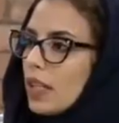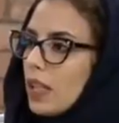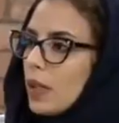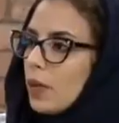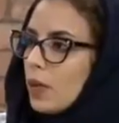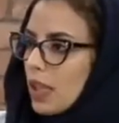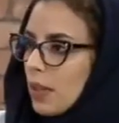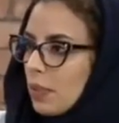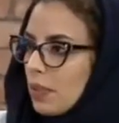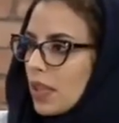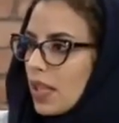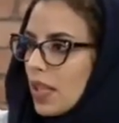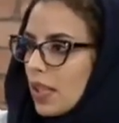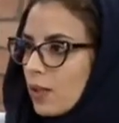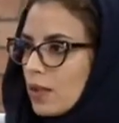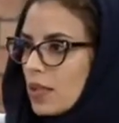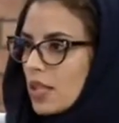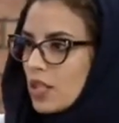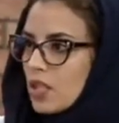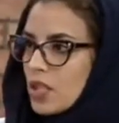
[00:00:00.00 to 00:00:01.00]
انا لو لعبت رياضه
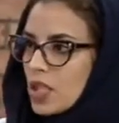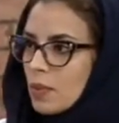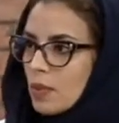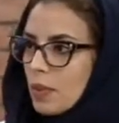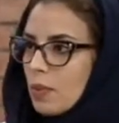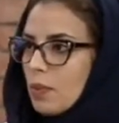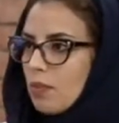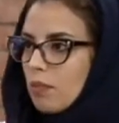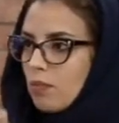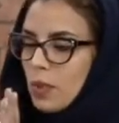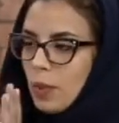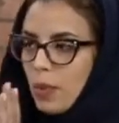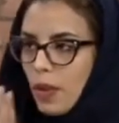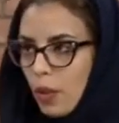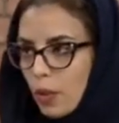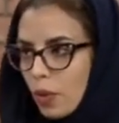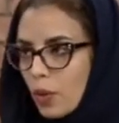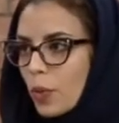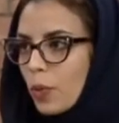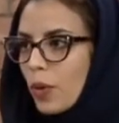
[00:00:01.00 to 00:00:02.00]
وصار جسمي
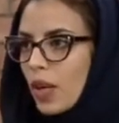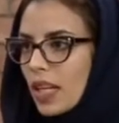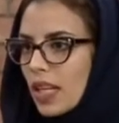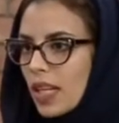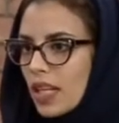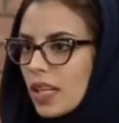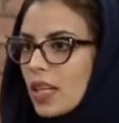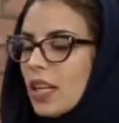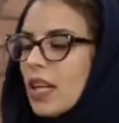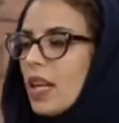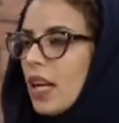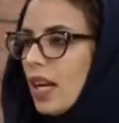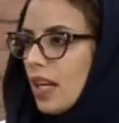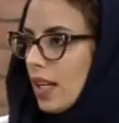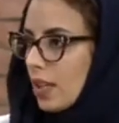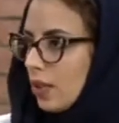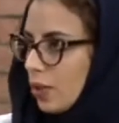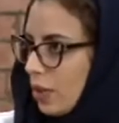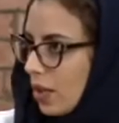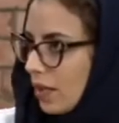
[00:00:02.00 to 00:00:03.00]
بمنظور معين انا
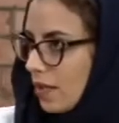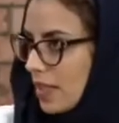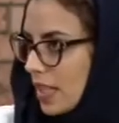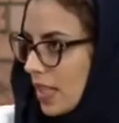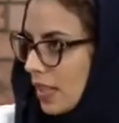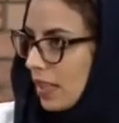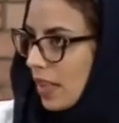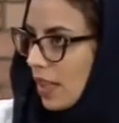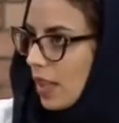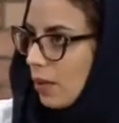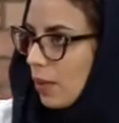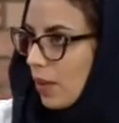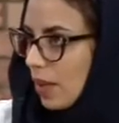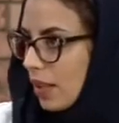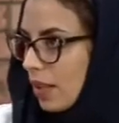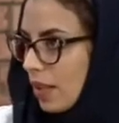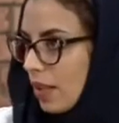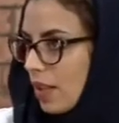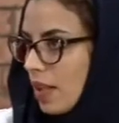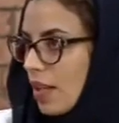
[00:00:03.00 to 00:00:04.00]
حتكون نفسيتي حلوه
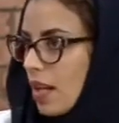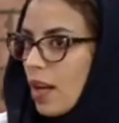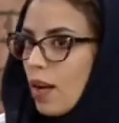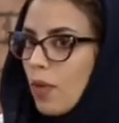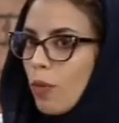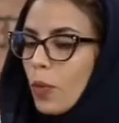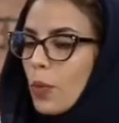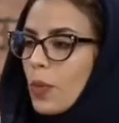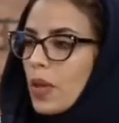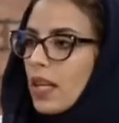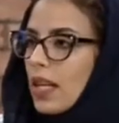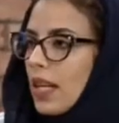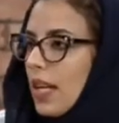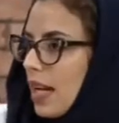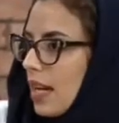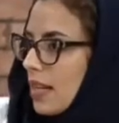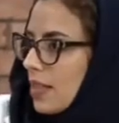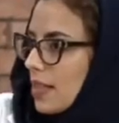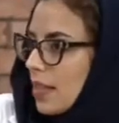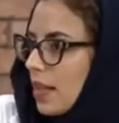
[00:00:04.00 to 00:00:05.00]
مم. ممكن
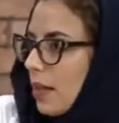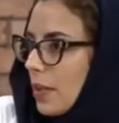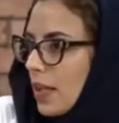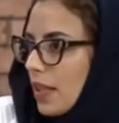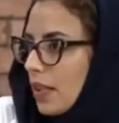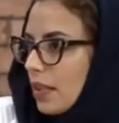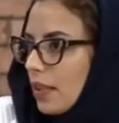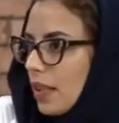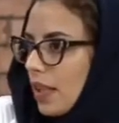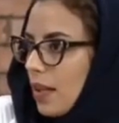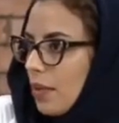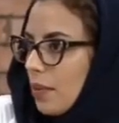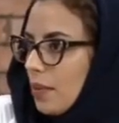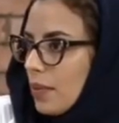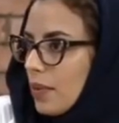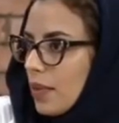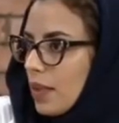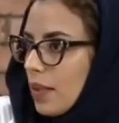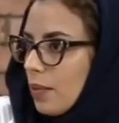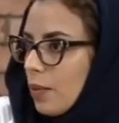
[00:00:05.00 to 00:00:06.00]
العكس كمان طيب
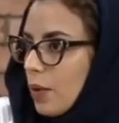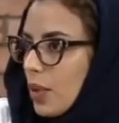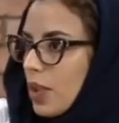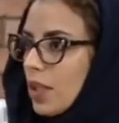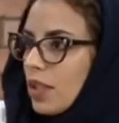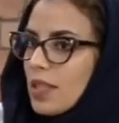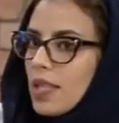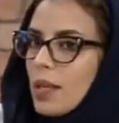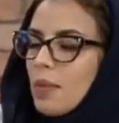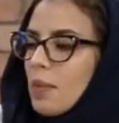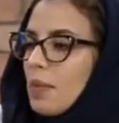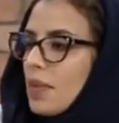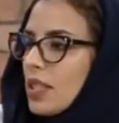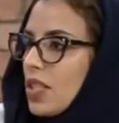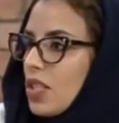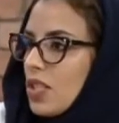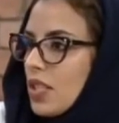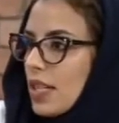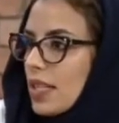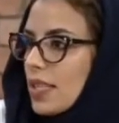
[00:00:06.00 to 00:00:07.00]
ممكن تسبب
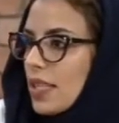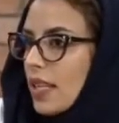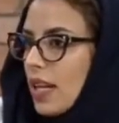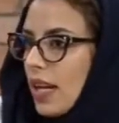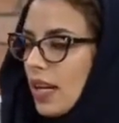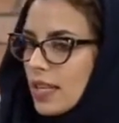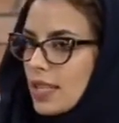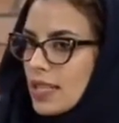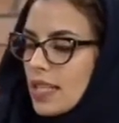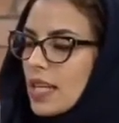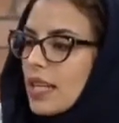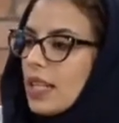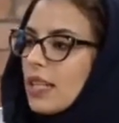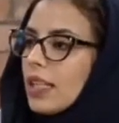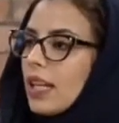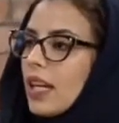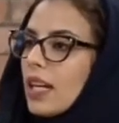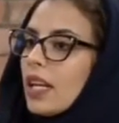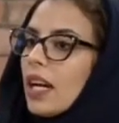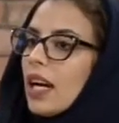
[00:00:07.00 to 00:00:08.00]
نتيجة عكسية
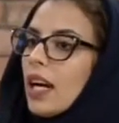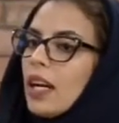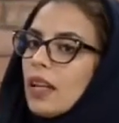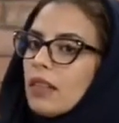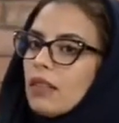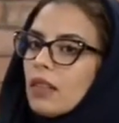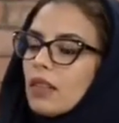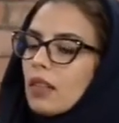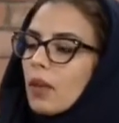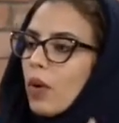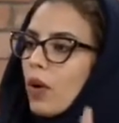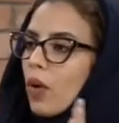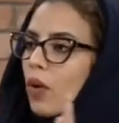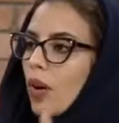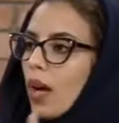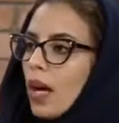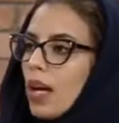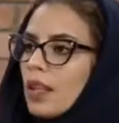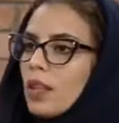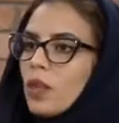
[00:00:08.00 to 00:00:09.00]
لأني أنا حاطة
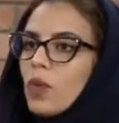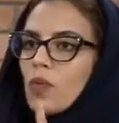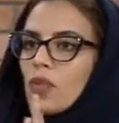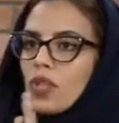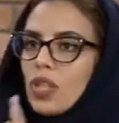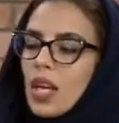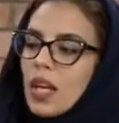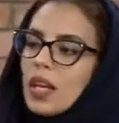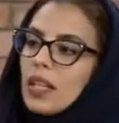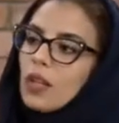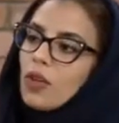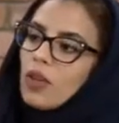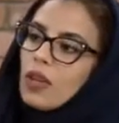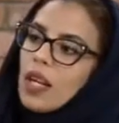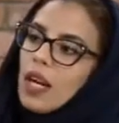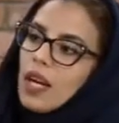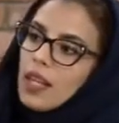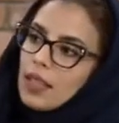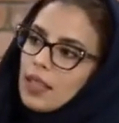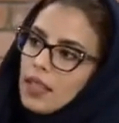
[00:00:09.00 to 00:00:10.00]
توقعاتي ومشاكلي
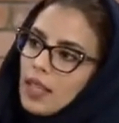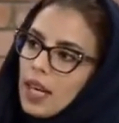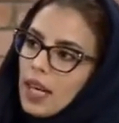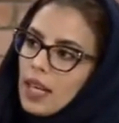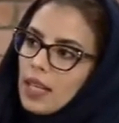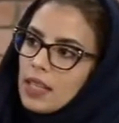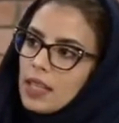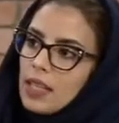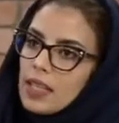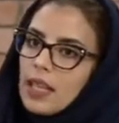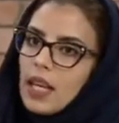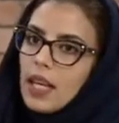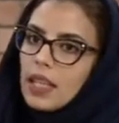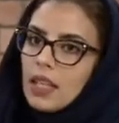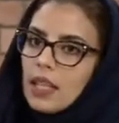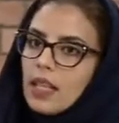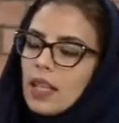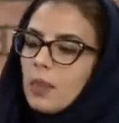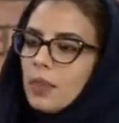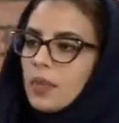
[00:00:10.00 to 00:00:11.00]
كلها حتنحل إذا
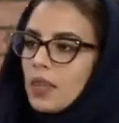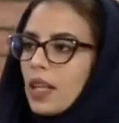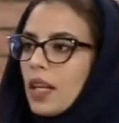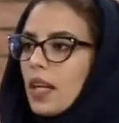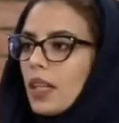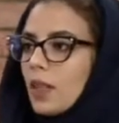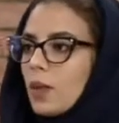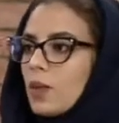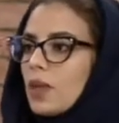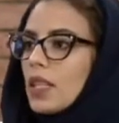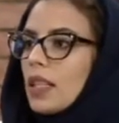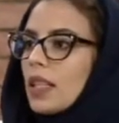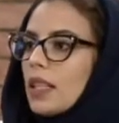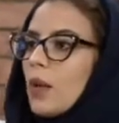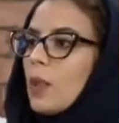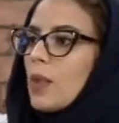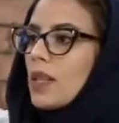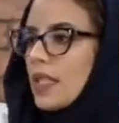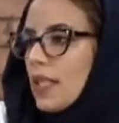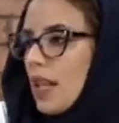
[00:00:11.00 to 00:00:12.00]
أنا لعبت رياضة وصلت
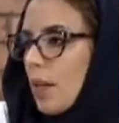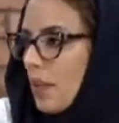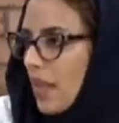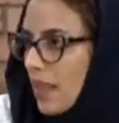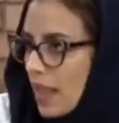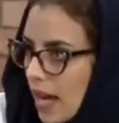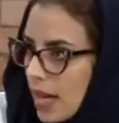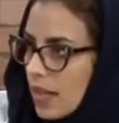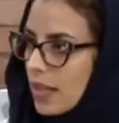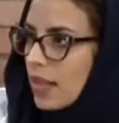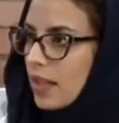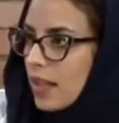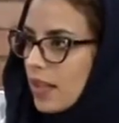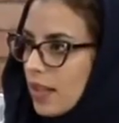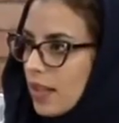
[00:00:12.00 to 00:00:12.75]
للوزن المثالي